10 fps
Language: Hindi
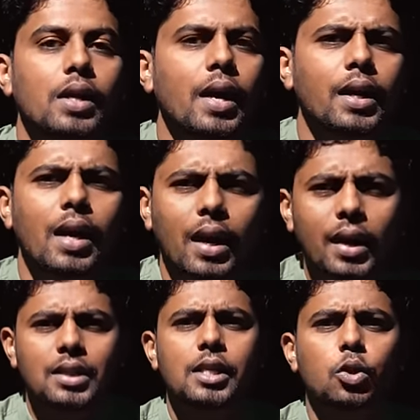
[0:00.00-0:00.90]
ये है कि हर
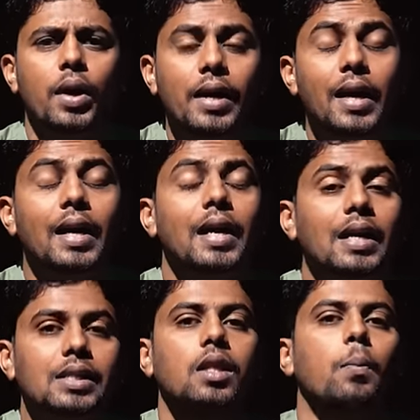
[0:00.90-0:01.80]
एक चीज को इंटीग्रिटी के
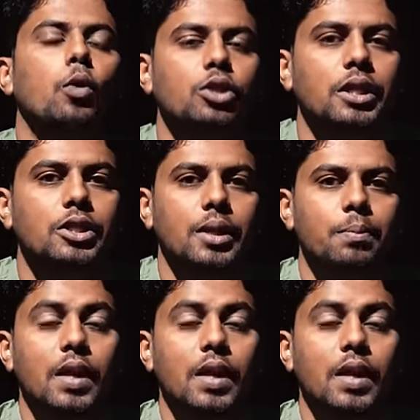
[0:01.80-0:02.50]
साथ अप्रोच कीजिए